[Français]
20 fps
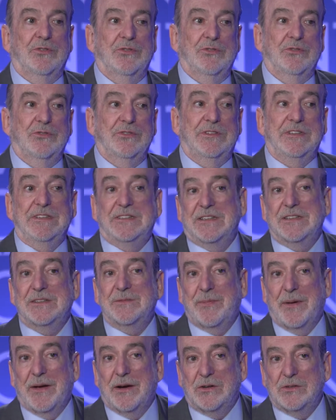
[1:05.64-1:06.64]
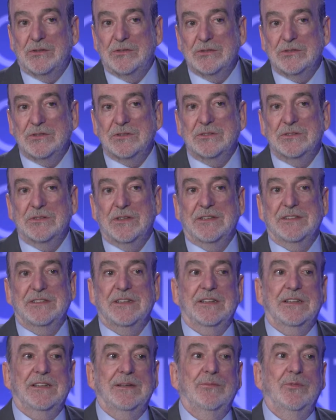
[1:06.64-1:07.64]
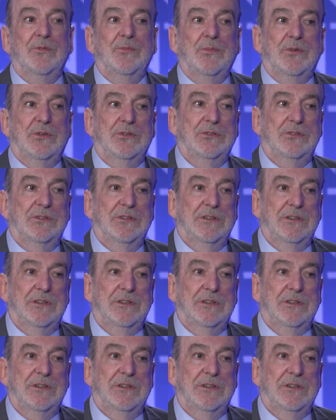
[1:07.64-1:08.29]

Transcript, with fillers: euh, désespérance, à certains moments,